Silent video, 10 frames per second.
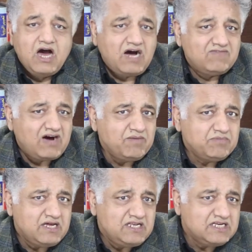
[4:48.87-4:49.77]
आवाम
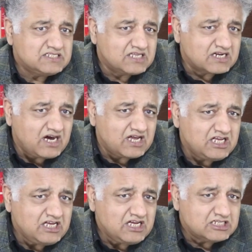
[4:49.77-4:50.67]
के लिए
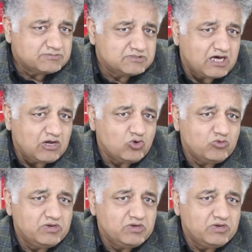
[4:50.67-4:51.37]
सरकारी हस्पतालों